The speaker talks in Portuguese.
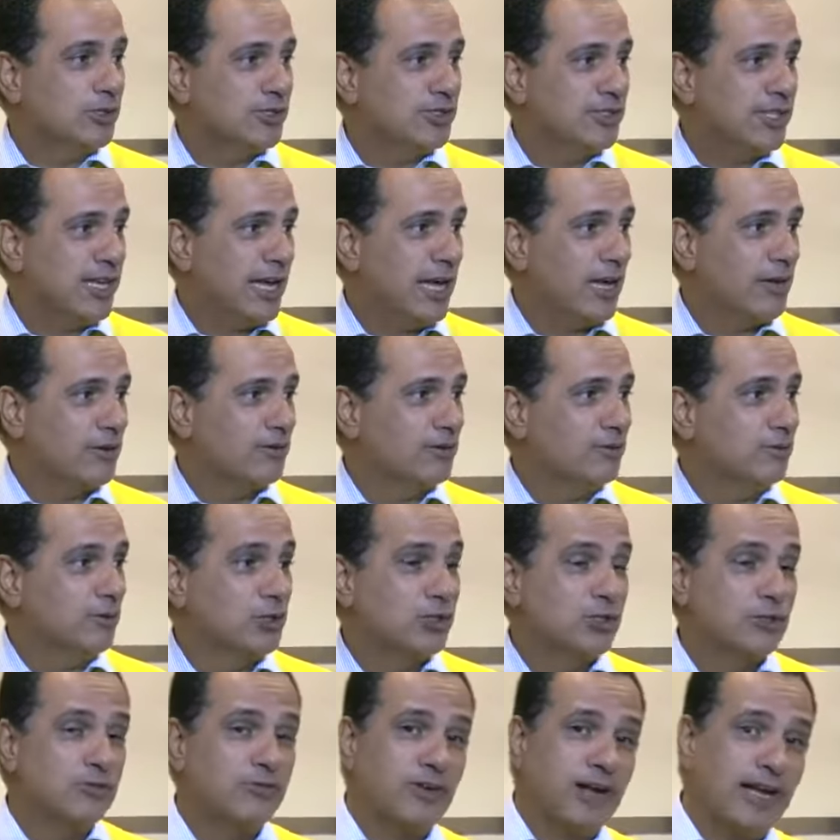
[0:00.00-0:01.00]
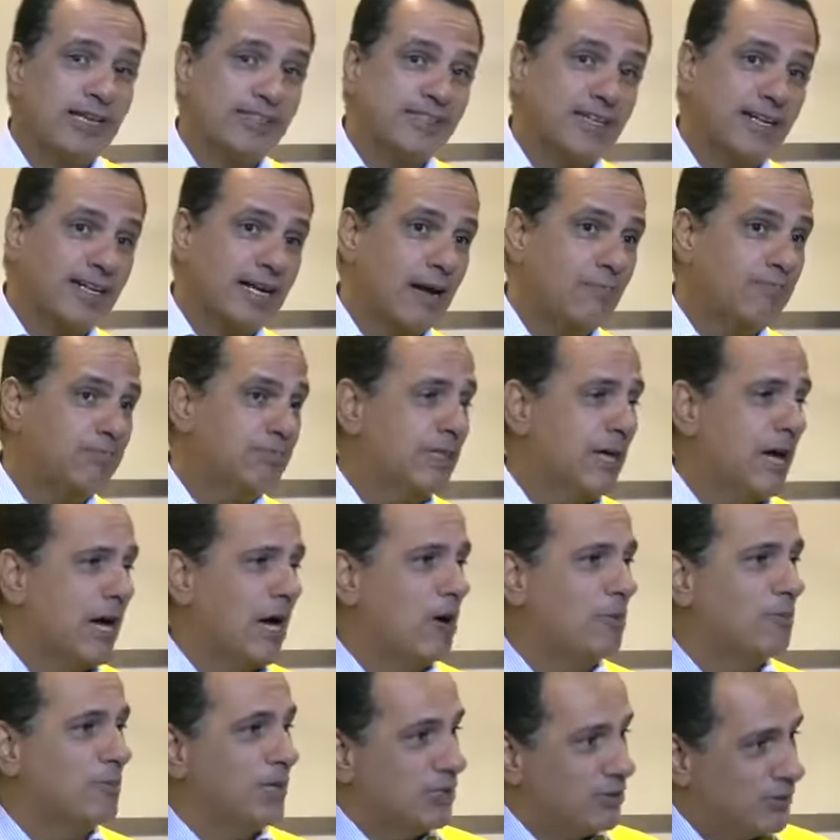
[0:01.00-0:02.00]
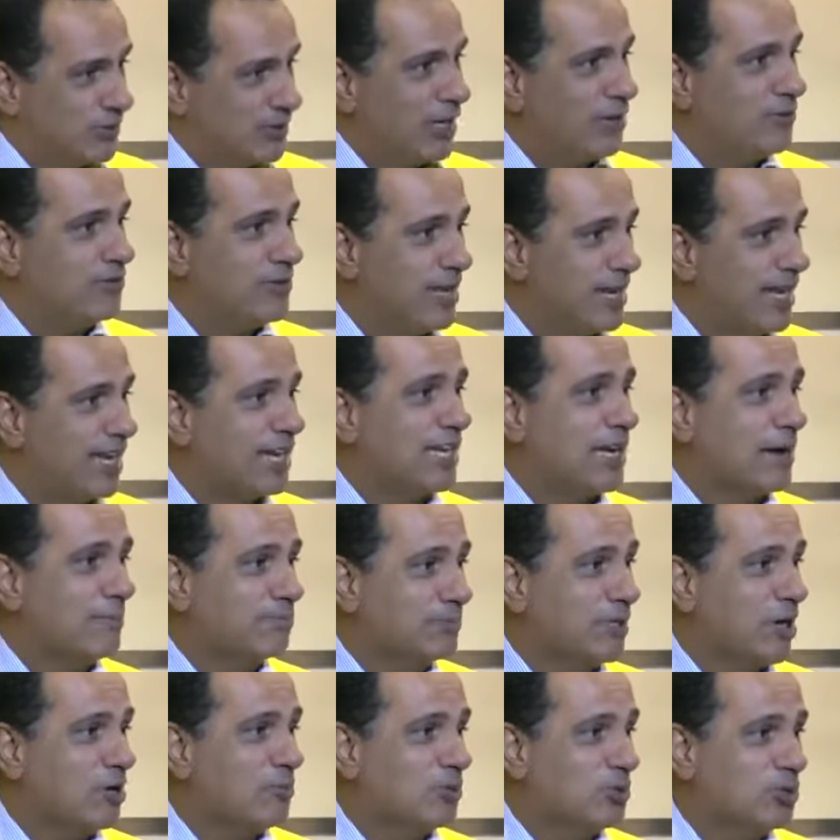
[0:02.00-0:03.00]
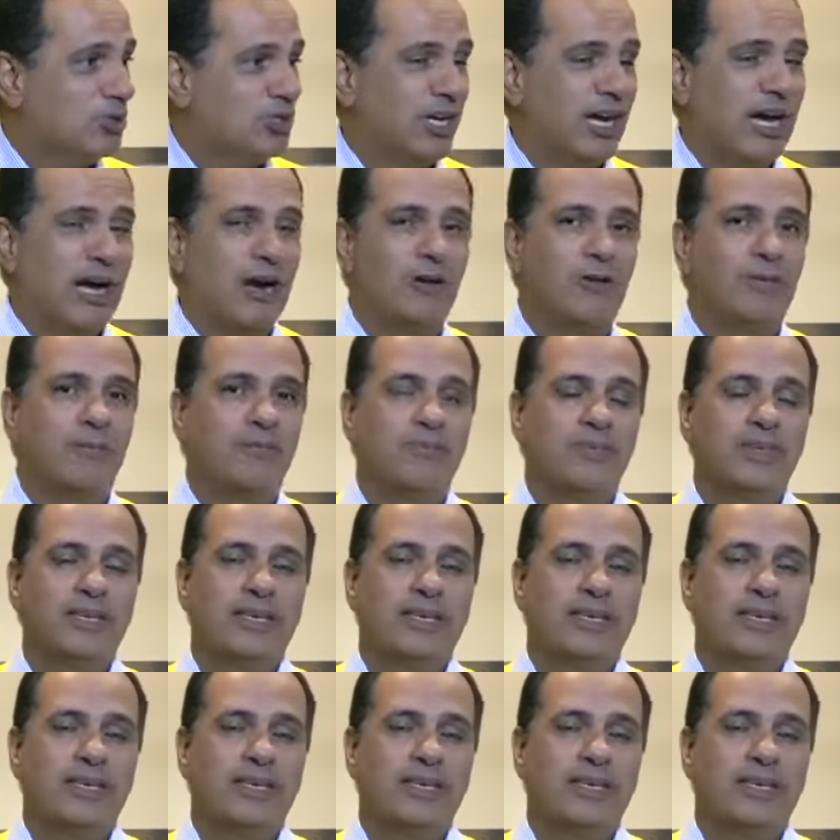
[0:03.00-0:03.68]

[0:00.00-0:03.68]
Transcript: disseram, não se faz em capital, mas Vila Velha é a capital mundial.